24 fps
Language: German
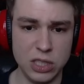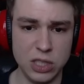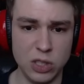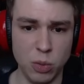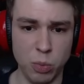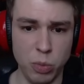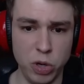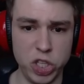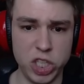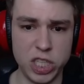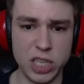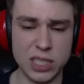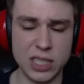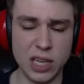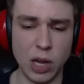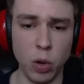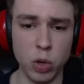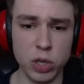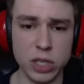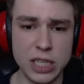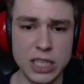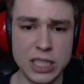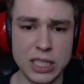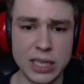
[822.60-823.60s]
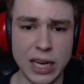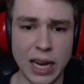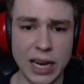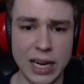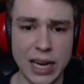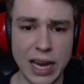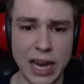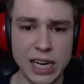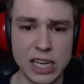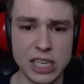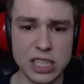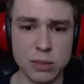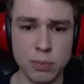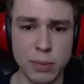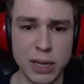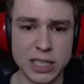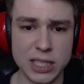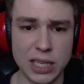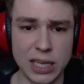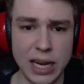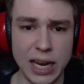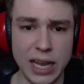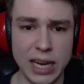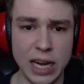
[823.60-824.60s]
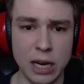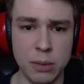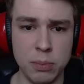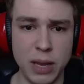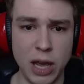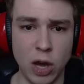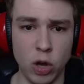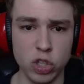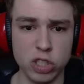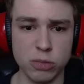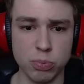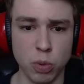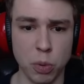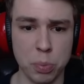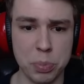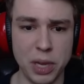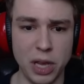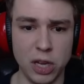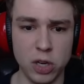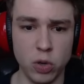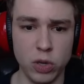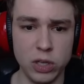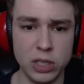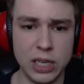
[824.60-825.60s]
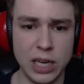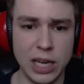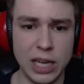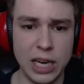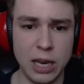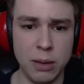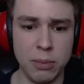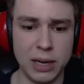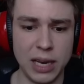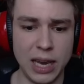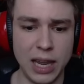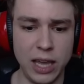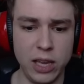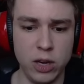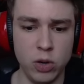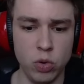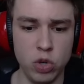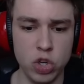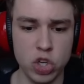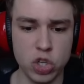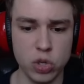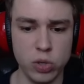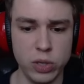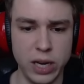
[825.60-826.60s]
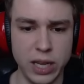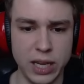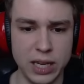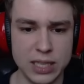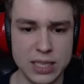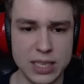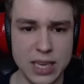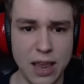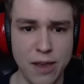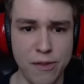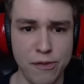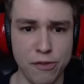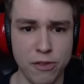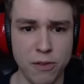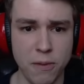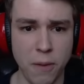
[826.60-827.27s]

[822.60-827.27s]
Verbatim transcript: Du möchtest auch nicht dein kleines Messerlein an mir ausprobieren, oder? An dem kleinen, unschuldigen Seth,